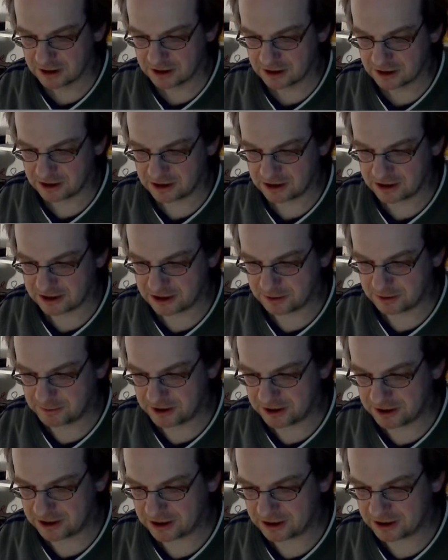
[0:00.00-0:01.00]

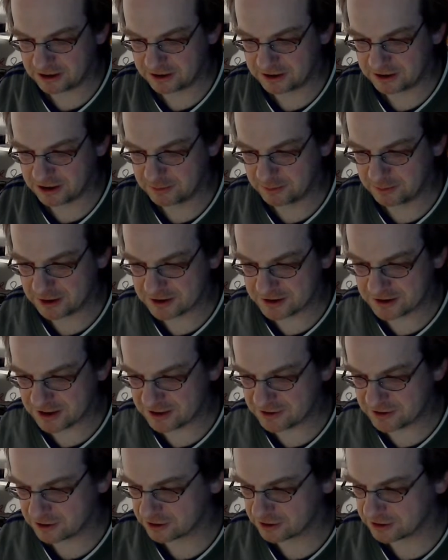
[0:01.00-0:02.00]
RGB LED mit
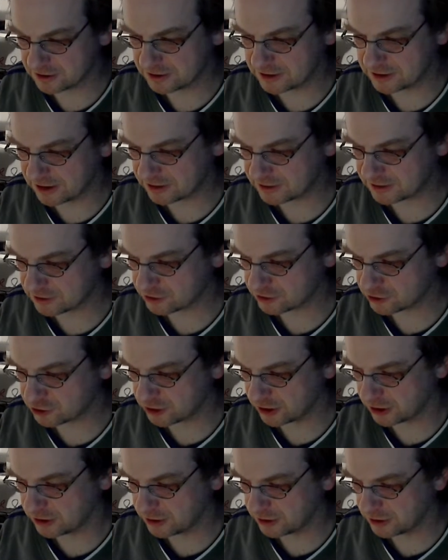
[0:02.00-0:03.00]
Sensorkontakten
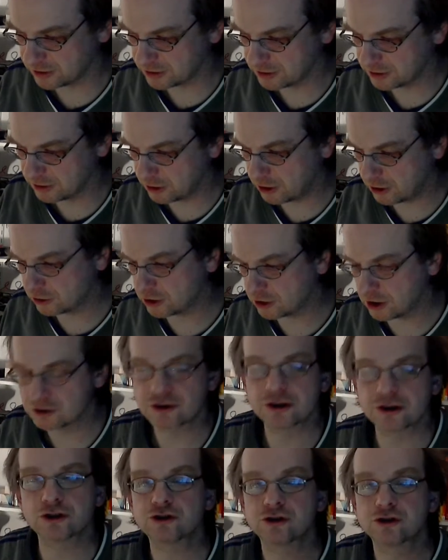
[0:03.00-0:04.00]
steuern. Ah, da
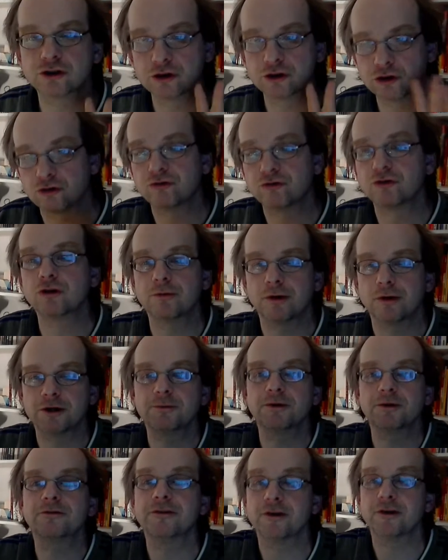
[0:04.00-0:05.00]
sehe ich schon genug, worüber ich
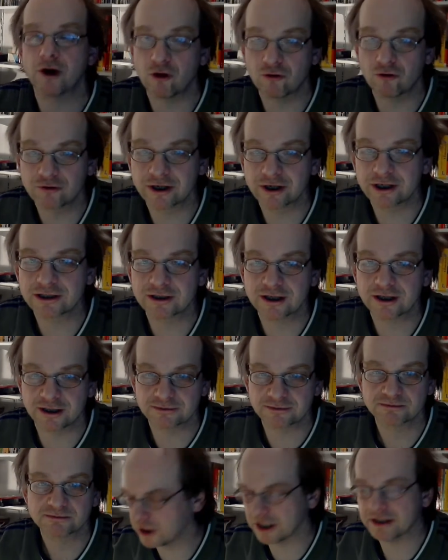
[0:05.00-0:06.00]
mich wieder aufregen kann.
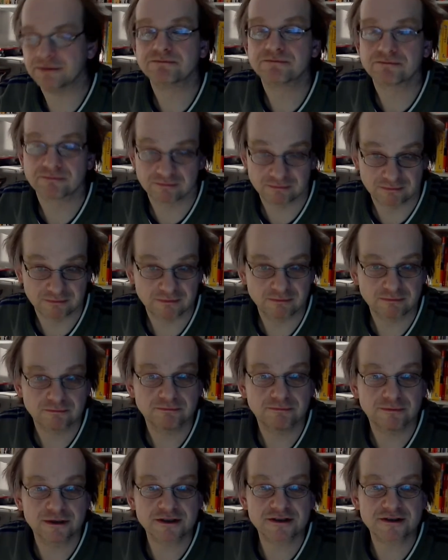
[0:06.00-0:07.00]
Okay.
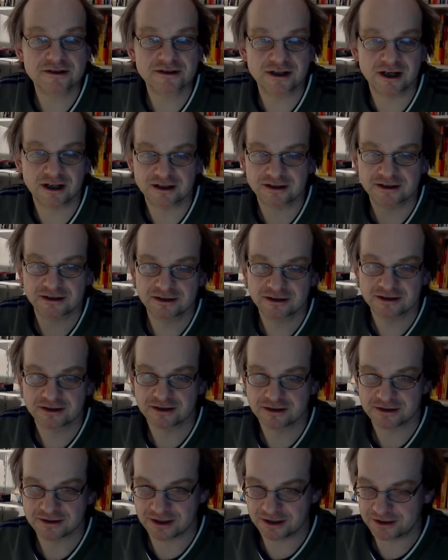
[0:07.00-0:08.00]
Bis Tag
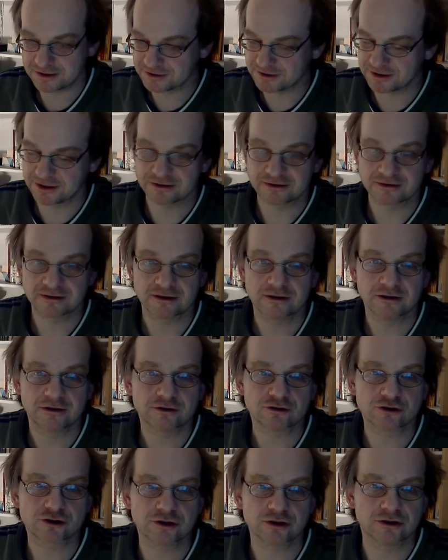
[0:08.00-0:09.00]
16.
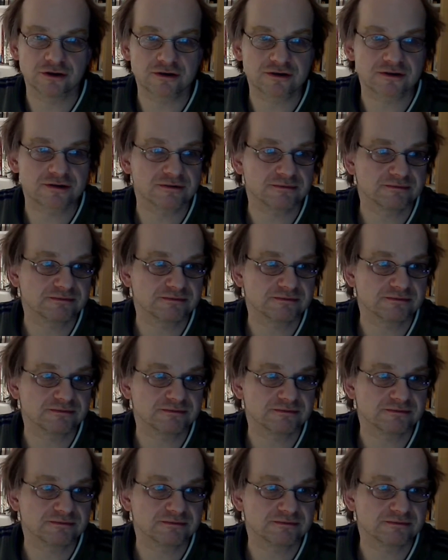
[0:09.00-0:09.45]
Tschüss.